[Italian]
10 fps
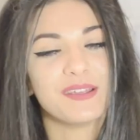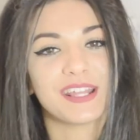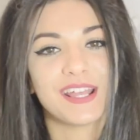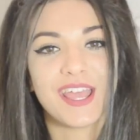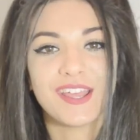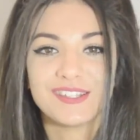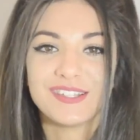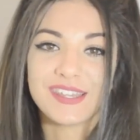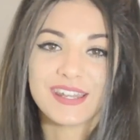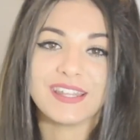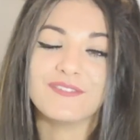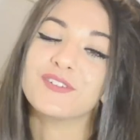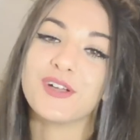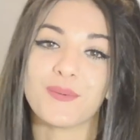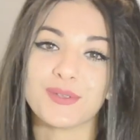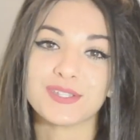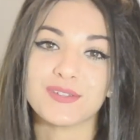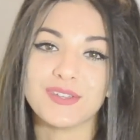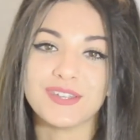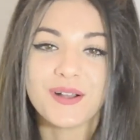perché ci sarete voi in questo
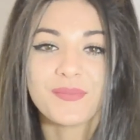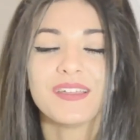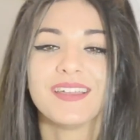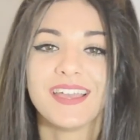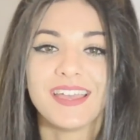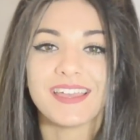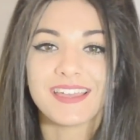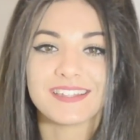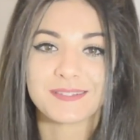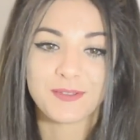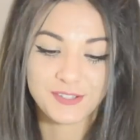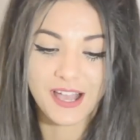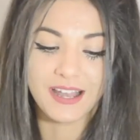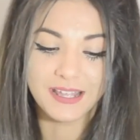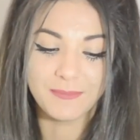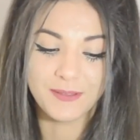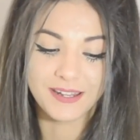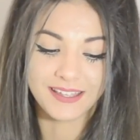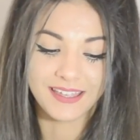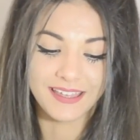video e speciale
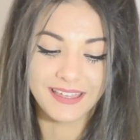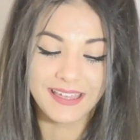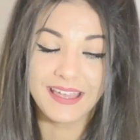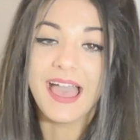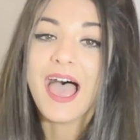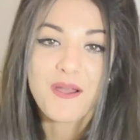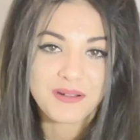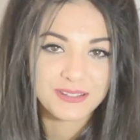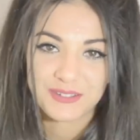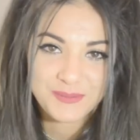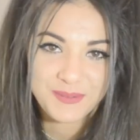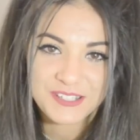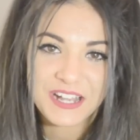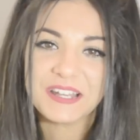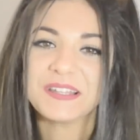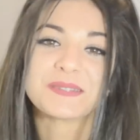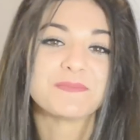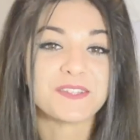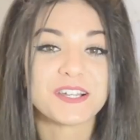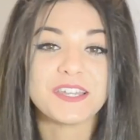perché è un altro speciale,
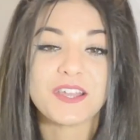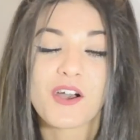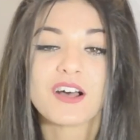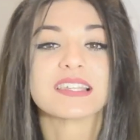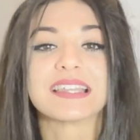speciale di cosa?